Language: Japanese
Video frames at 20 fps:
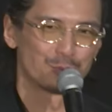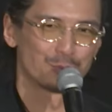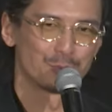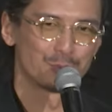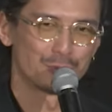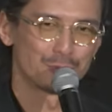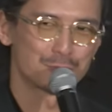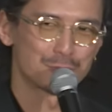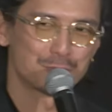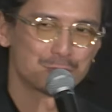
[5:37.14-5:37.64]

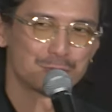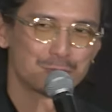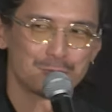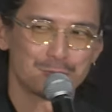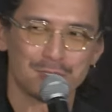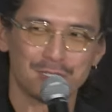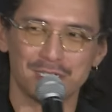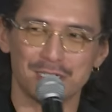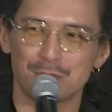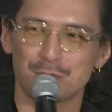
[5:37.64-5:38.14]
僕
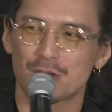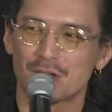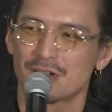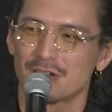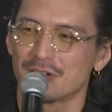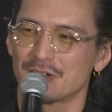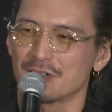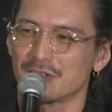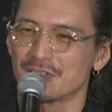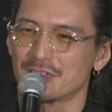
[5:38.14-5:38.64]
は
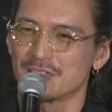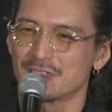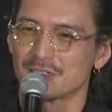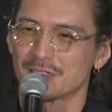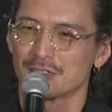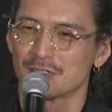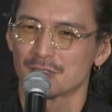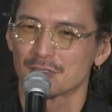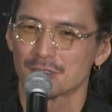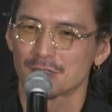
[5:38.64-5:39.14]
今
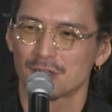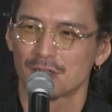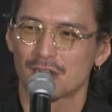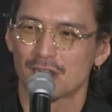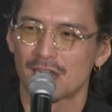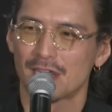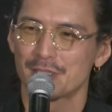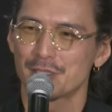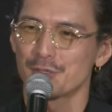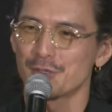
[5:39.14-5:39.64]

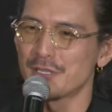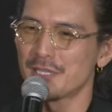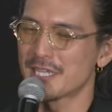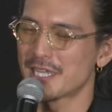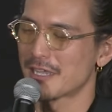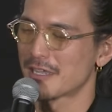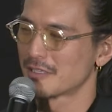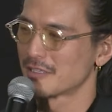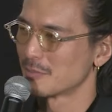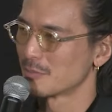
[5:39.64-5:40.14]
俳優以
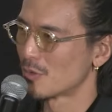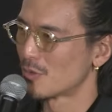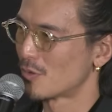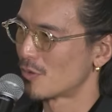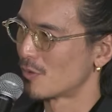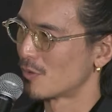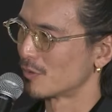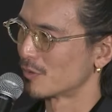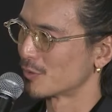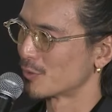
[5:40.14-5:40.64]
外に
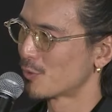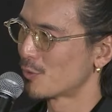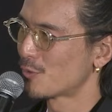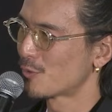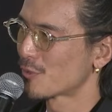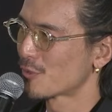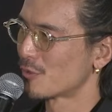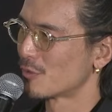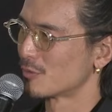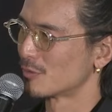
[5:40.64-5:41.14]
も農
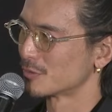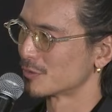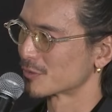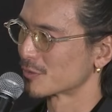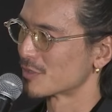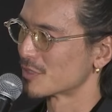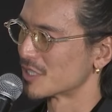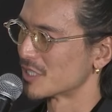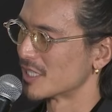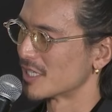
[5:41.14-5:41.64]
業を
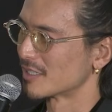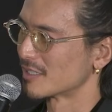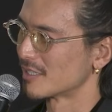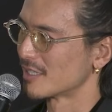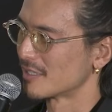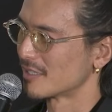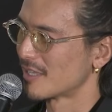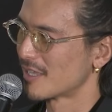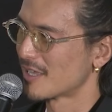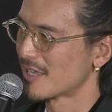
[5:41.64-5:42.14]
少しやっ
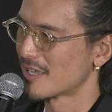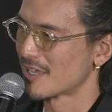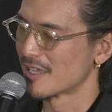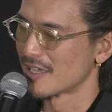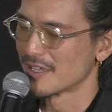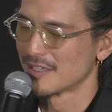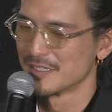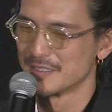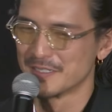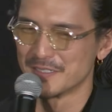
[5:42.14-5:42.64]
て
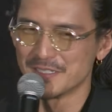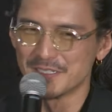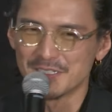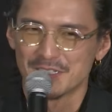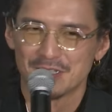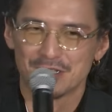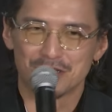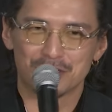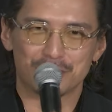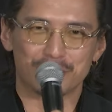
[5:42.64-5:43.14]
て、
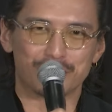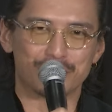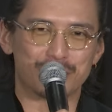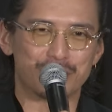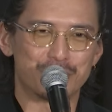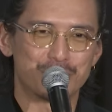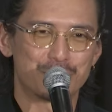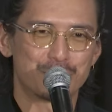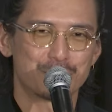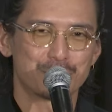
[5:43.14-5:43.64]
だから
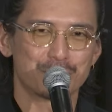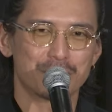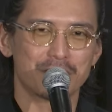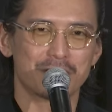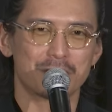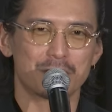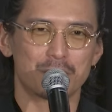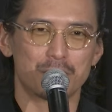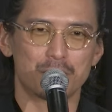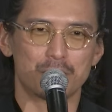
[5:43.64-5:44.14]
20
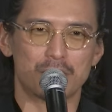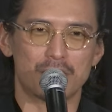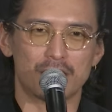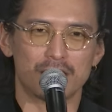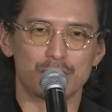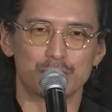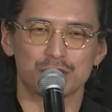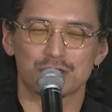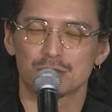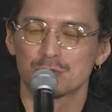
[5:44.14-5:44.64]
年後は
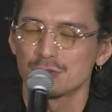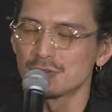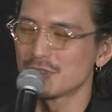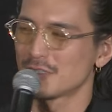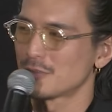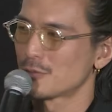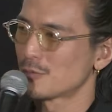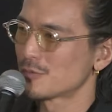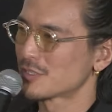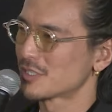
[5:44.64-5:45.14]
今自分で
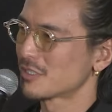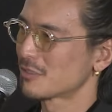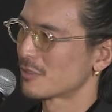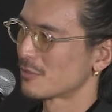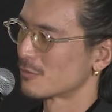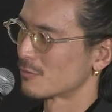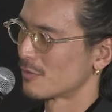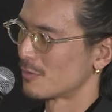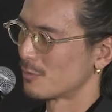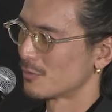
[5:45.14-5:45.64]
農地ってい
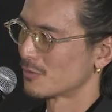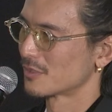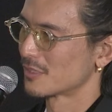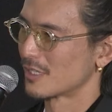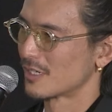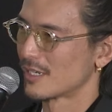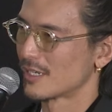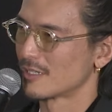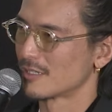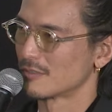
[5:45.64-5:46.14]
うのは持って
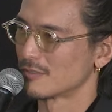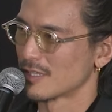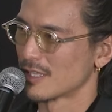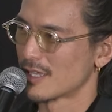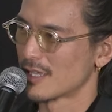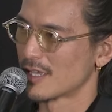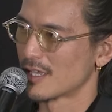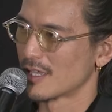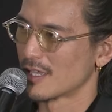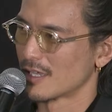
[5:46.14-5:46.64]
ないの
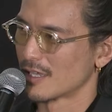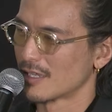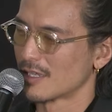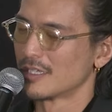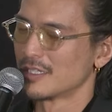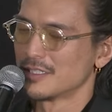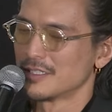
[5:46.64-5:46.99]
で、